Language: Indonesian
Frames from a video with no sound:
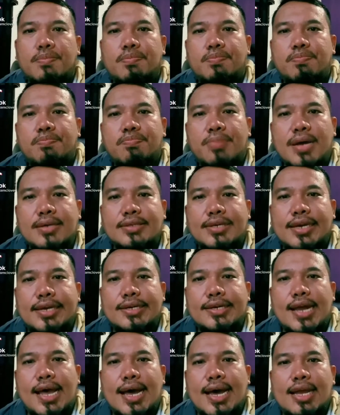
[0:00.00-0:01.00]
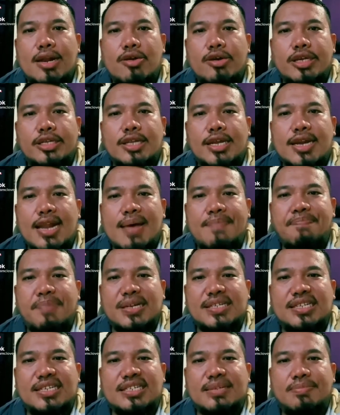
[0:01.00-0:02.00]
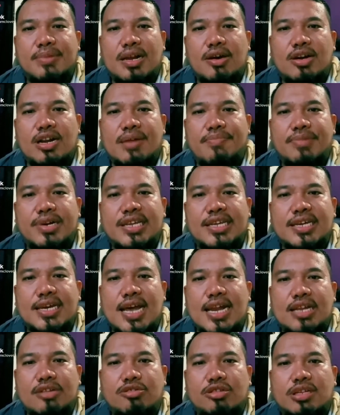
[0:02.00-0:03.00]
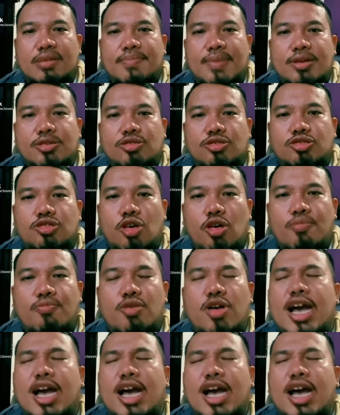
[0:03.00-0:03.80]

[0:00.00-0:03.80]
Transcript: Bang Jenda, kalau kita napas di sebelah orang meninggal itu termasuk sombong.